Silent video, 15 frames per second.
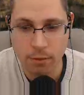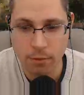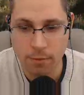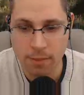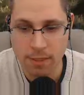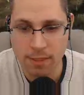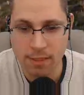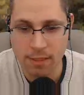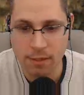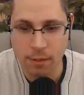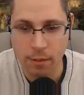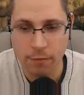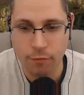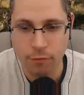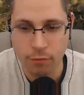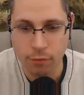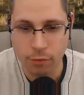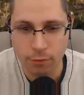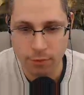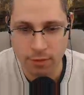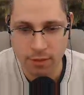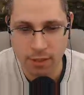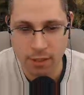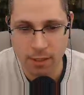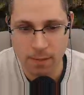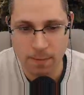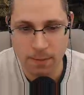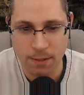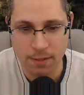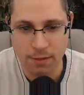2019 aujourd'hui dans cet
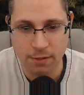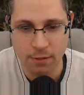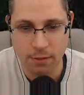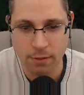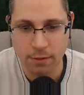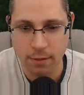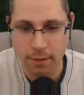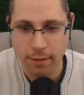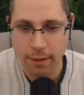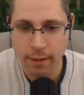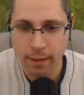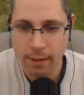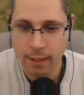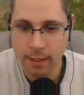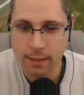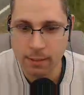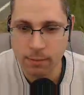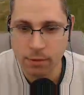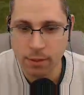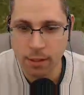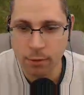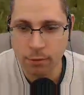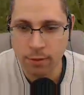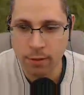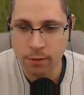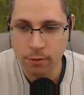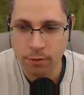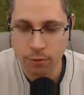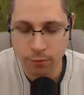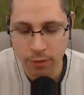épisode exceptionnel où on a
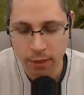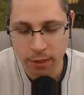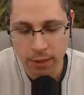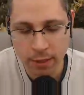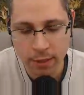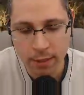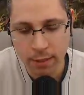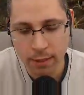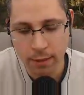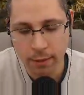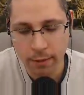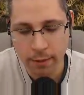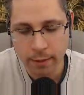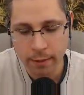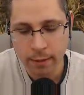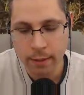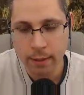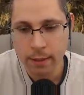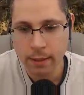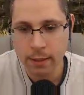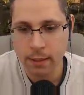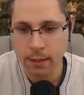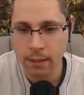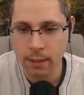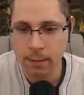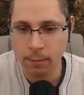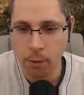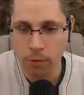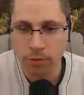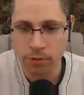notre ouvrier qui, euh, qui,
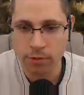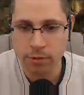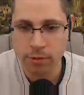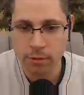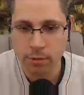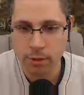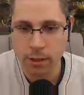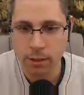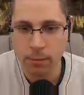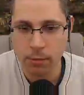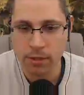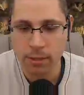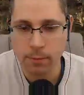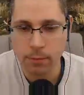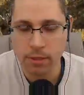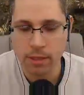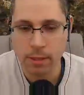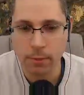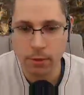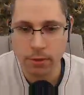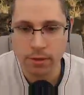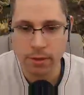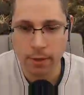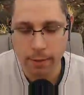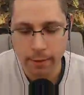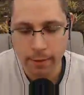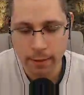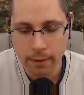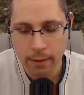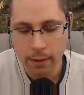bosse, qui bosse, qui bosse, qui bosse.
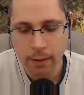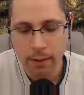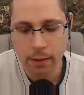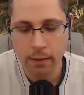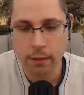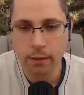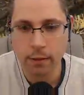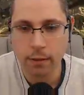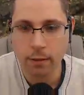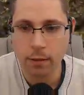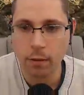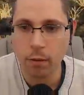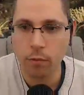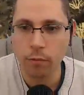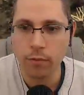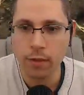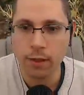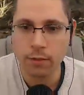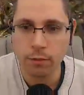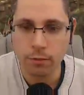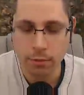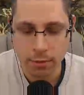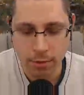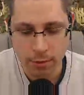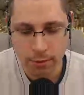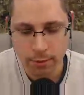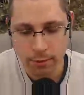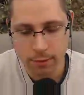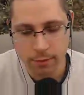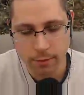Euh, on va donc,
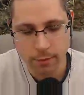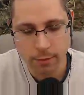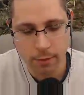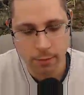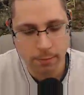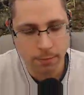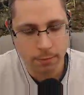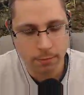euh, hop,